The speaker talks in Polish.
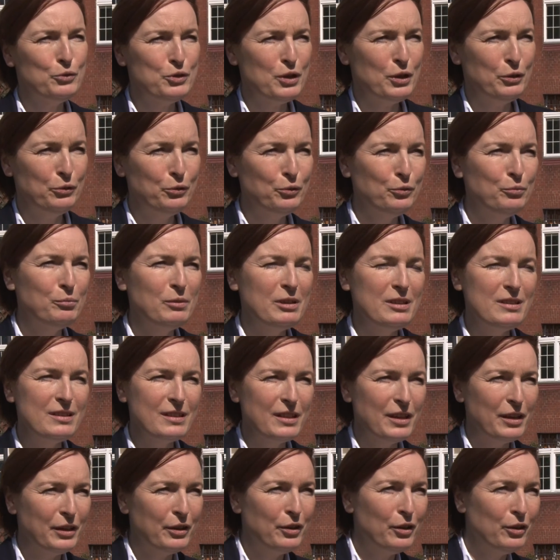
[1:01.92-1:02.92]
Urzędu
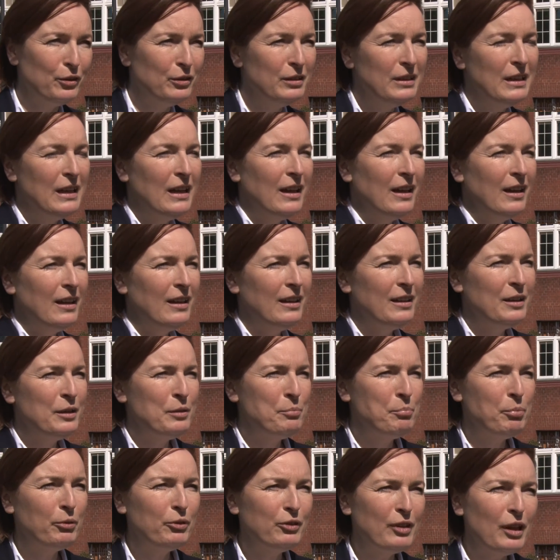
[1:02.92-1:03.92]
Miejskiego.
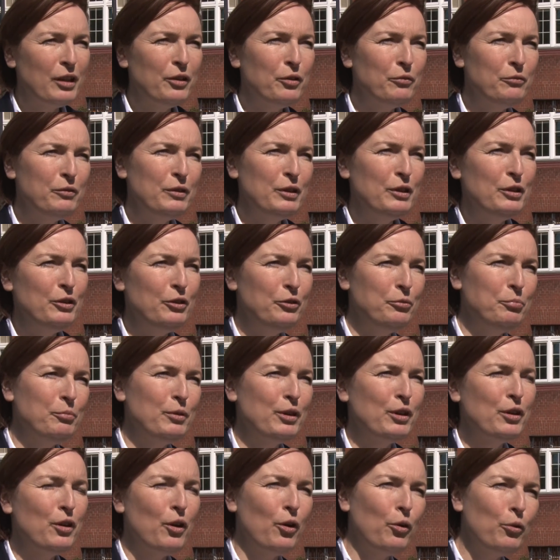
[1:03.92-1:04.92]
E,
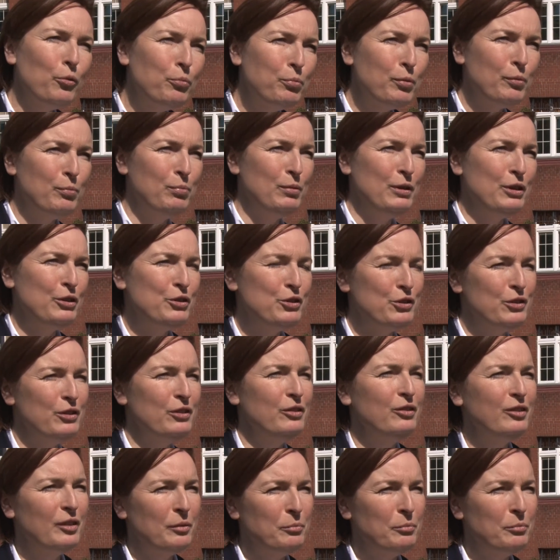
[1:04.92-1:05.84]
postanowiliśmy go upublicznić,